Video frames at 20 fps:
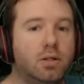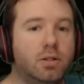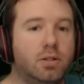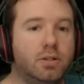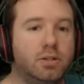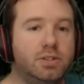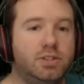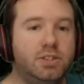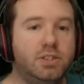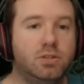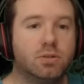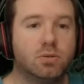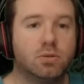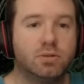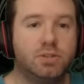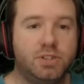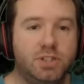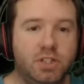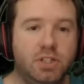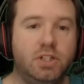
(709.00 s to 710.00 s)
sinon,
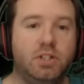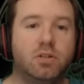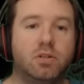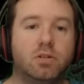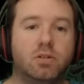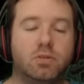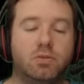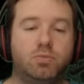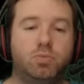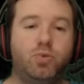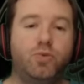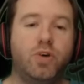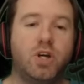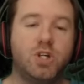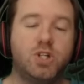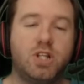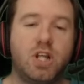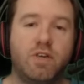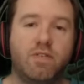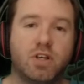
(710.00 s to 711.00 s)
si vous pouvez
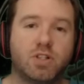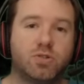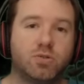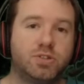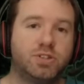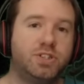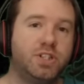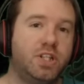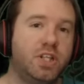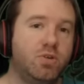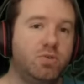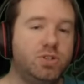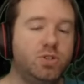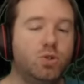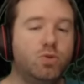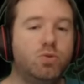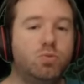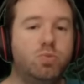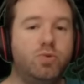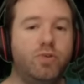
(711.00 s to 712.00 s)
acheter la version CD ou
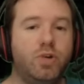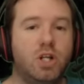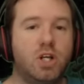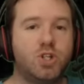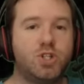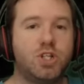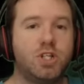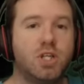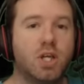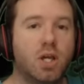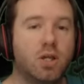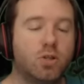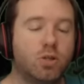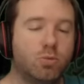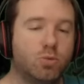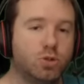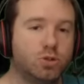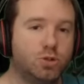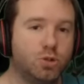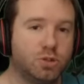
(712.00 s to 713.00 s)
sinon vous pouvez l'acheter
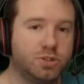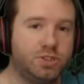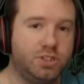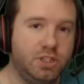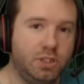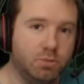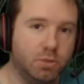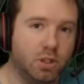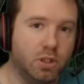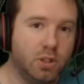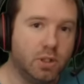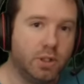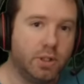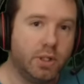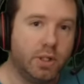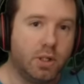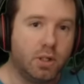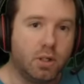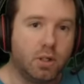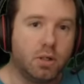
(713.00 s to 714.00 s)
directement sur Steam,
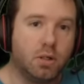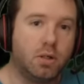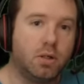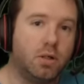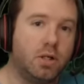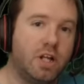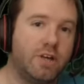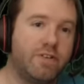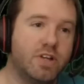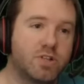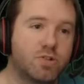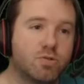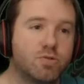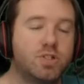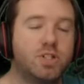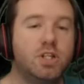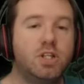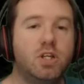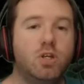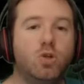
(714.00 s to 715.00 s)
la version
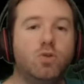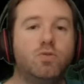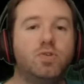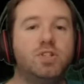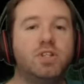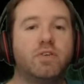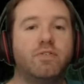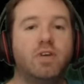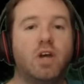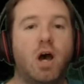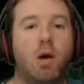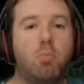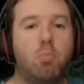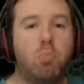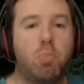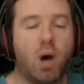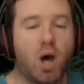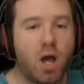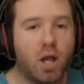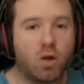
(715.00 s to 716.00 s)
CD ne vous servira
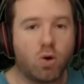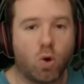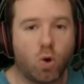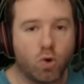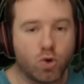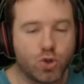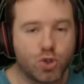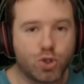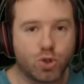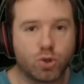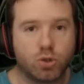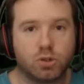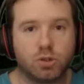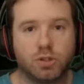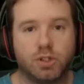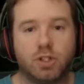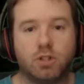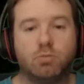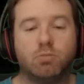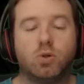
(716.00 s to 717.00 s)
pas à grand chose
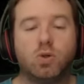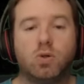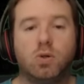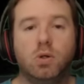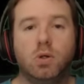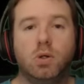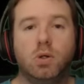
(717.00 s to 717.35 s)
honnêtement.